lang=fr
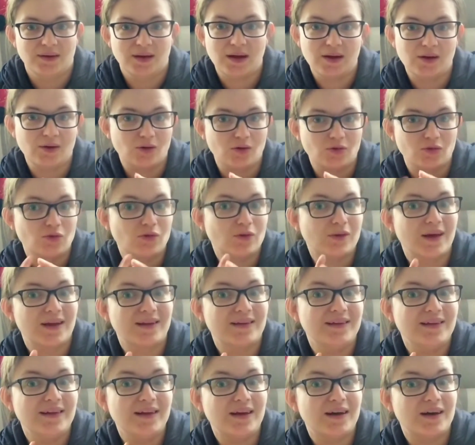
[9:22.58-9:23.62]
alors ce
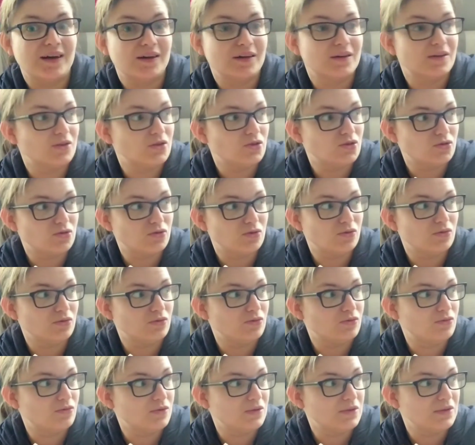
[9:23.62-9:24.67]
carnet-là, je
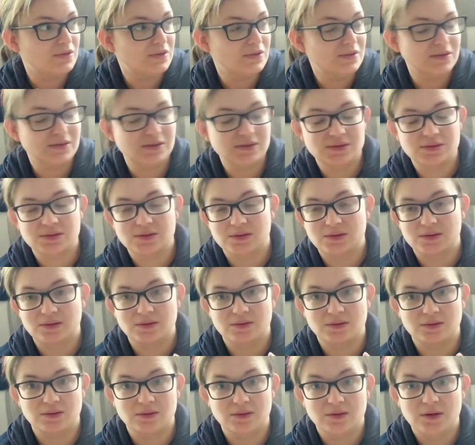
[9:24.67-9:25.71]
l'utilise.
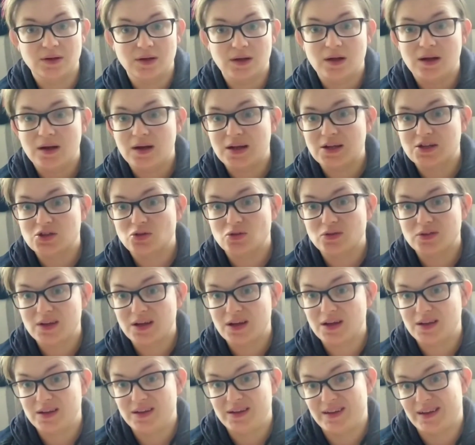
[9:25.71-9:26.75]

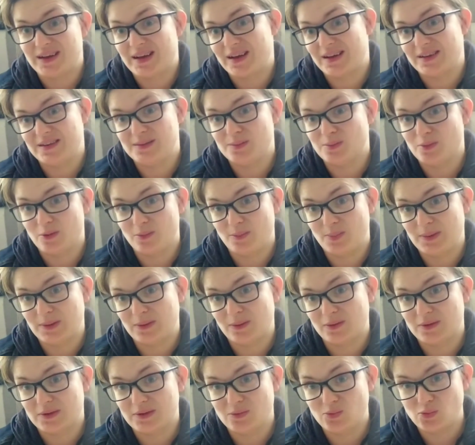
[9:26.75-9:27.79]
L'agenda, il n'y a quasiment pas de
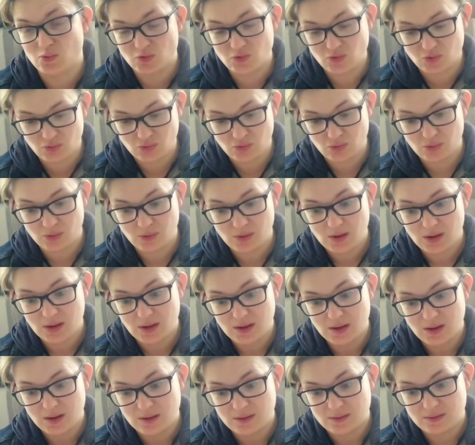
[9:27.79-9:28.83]
rendez-vous dessus.
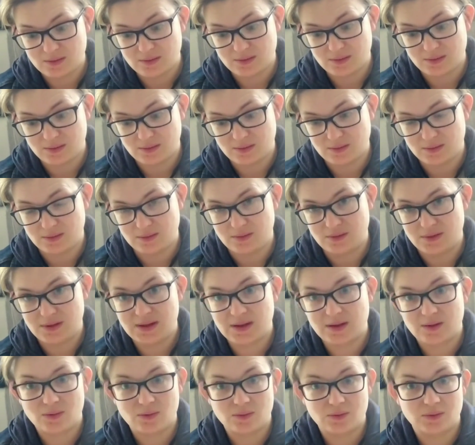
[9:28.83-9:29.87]

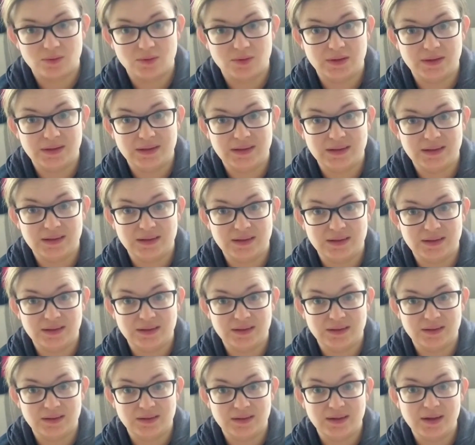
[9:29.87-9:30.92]

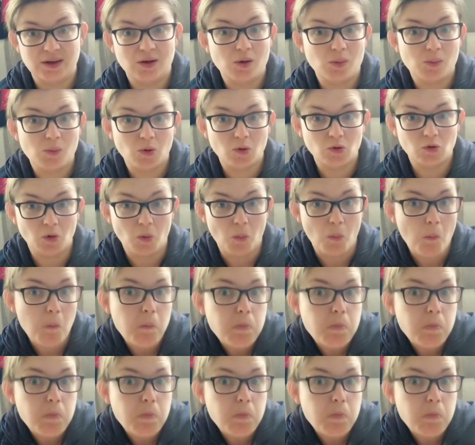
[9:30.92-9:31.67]
Les, les commandes,